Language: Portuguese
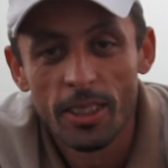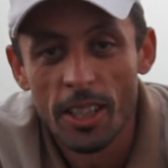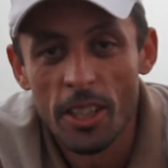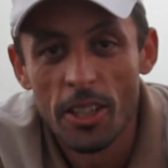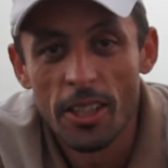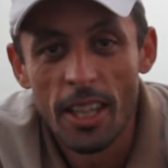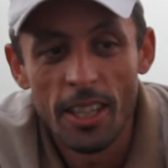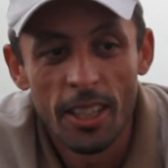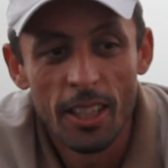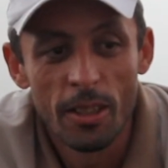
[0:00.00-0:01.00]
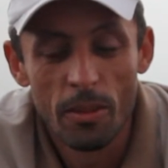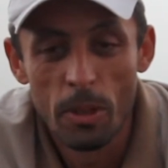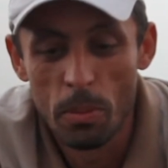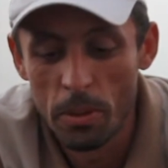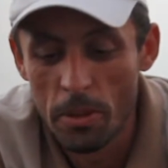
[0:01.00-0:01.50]
que a gente tem aqui
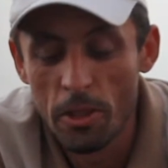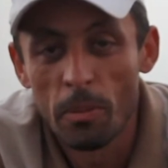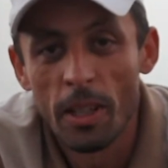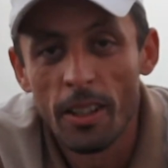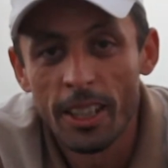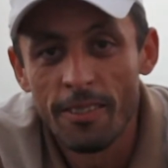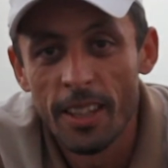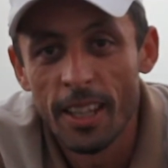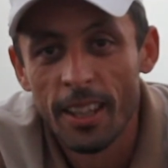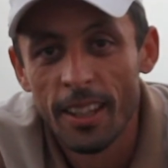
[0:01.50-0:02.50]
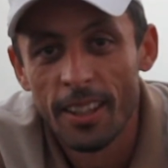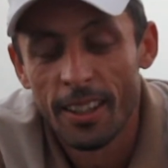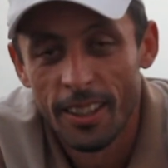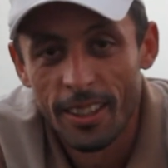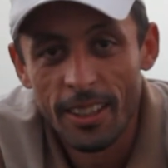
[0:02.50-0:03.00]
de produzir um melhor café.
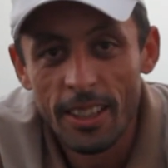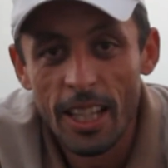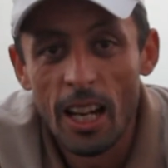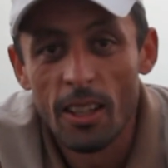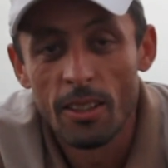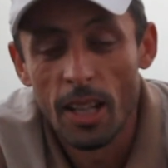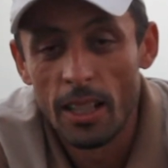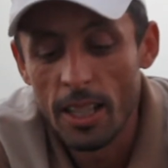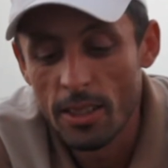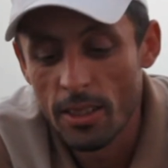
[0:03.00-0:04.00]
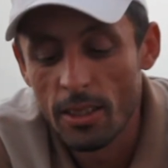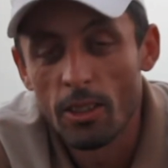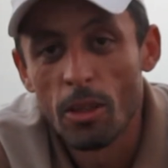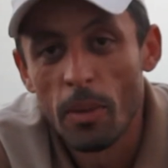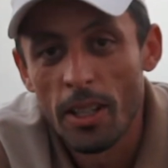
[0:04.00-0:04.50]
E tá, além de você estar
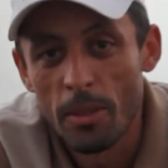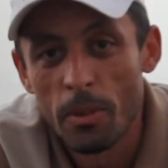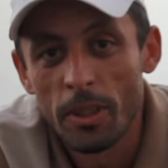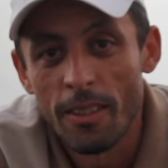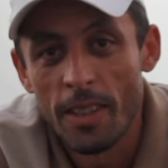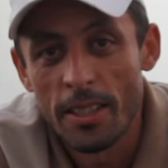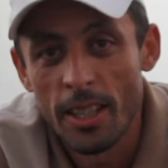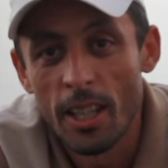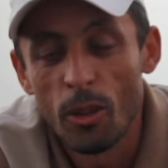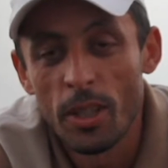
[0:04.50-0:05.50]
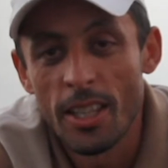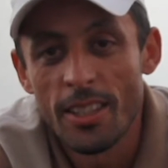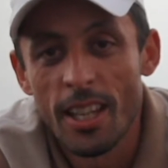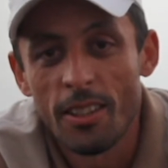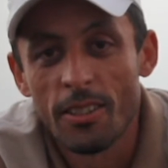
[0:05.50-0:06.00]
tá tomando esse bom café, você está
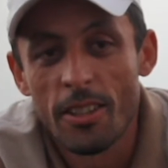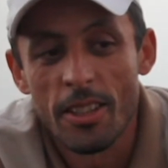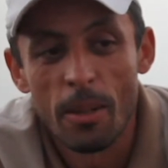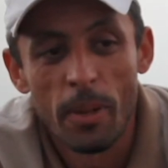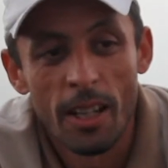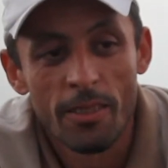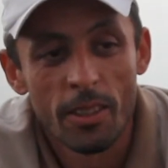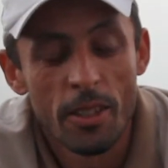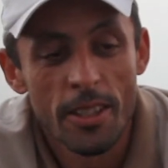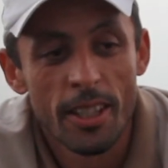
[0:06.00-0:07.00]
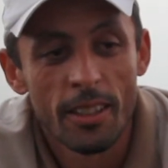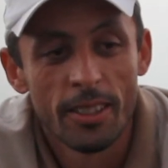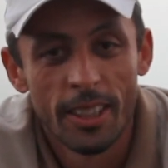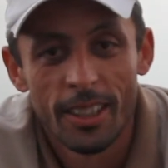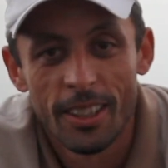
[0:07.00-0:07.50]
reconhecendo o nosso trabalho, valorizando.
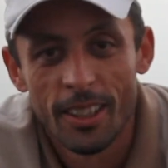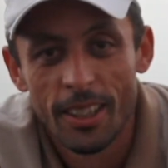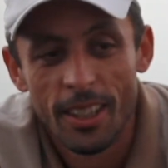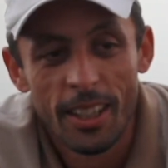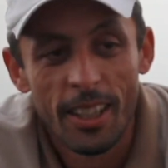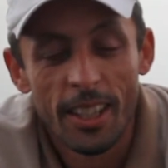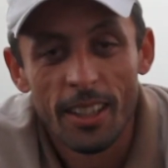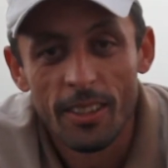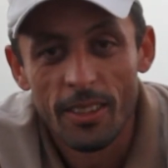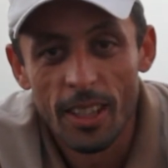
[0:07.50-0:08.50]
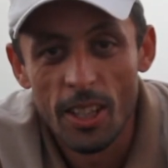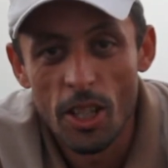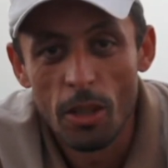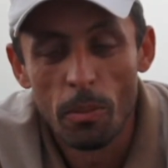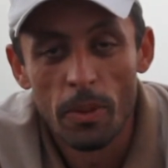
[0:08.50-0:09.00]
É, que a
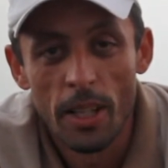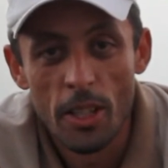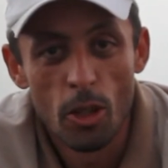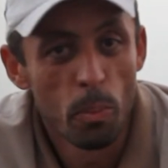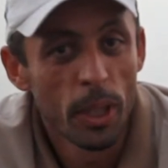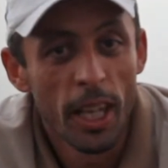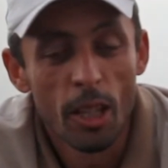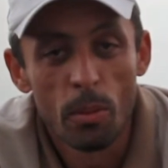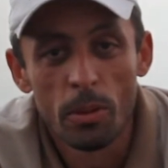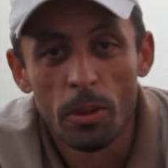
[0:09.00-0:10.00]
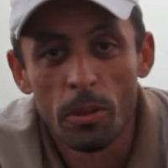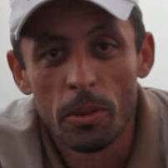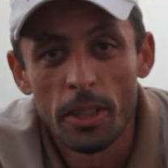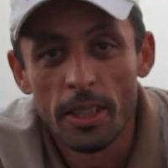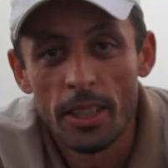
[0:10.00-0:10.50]
gente, é um, a gente é um pequeno
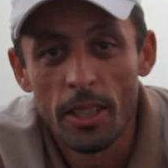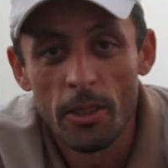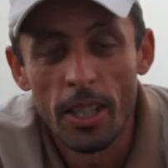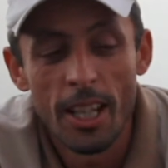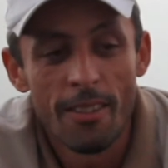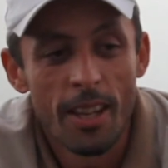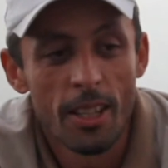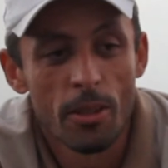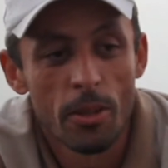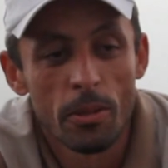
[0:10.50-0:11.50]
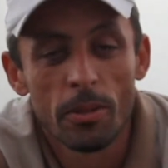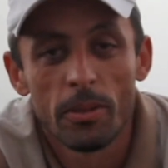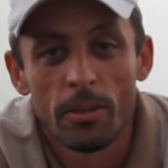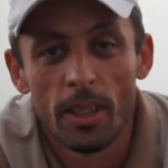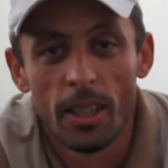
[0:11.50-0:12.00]
produtor e só através do seu,